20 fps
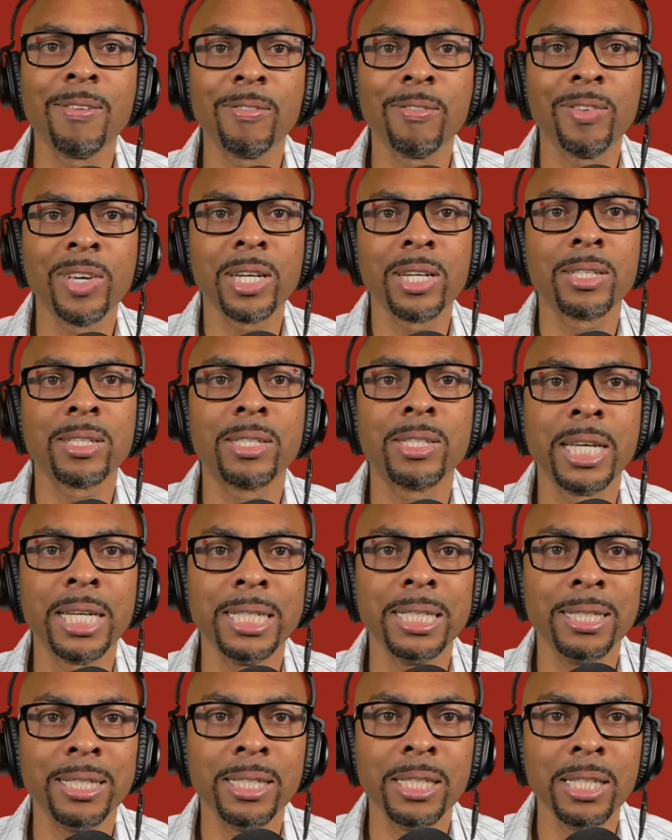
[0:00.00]
verset
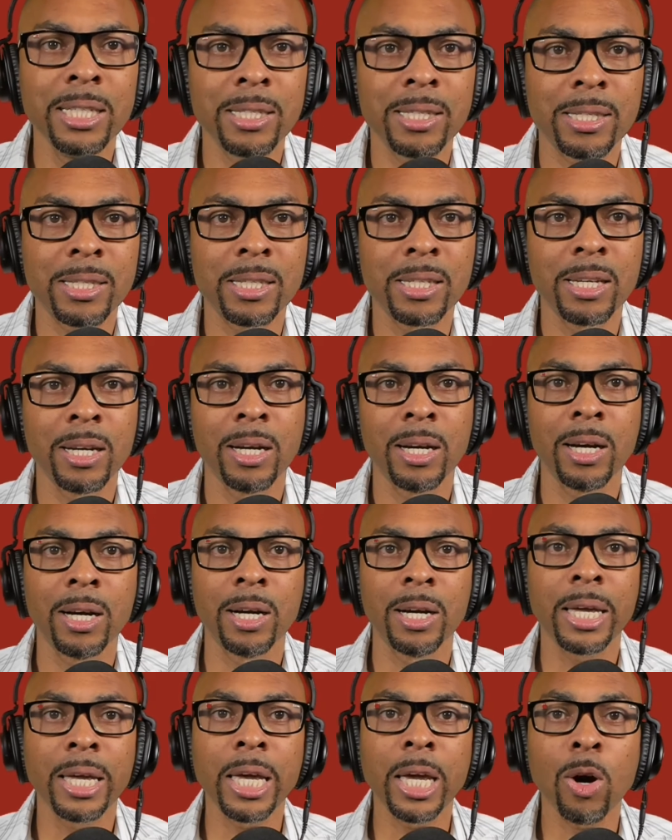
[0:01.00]
10
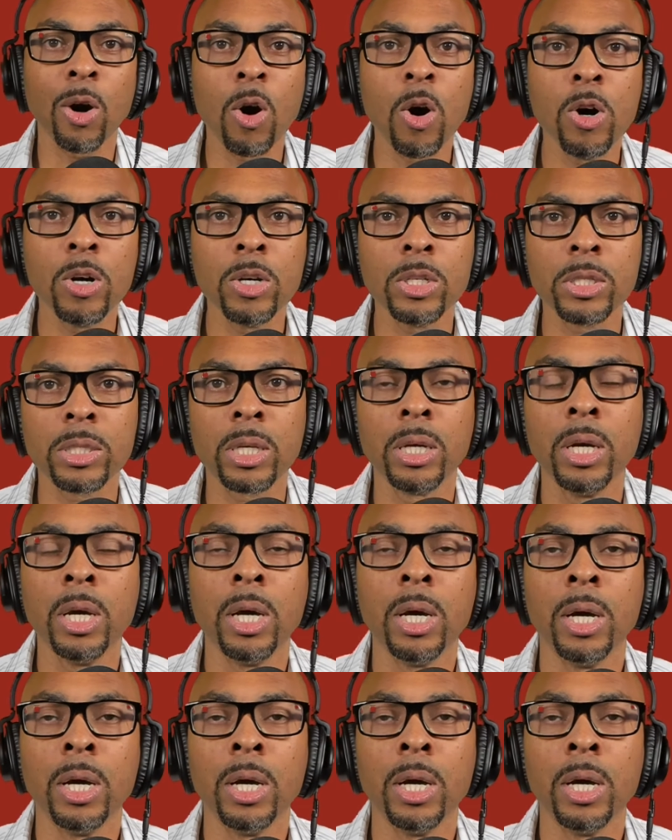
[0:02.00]
euh, et 11.